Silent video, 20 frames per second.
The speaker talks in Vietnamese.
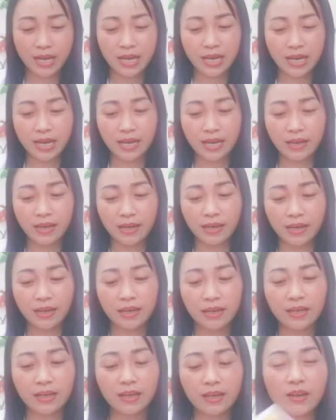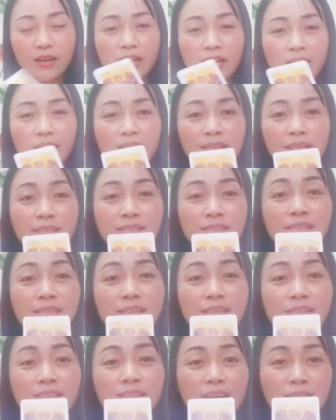à, gọi là được các
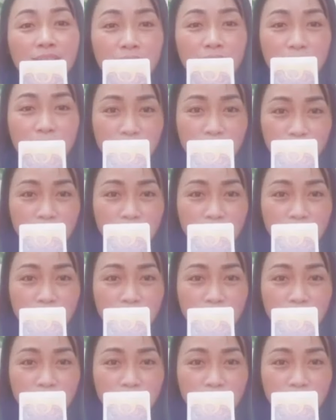thiên thần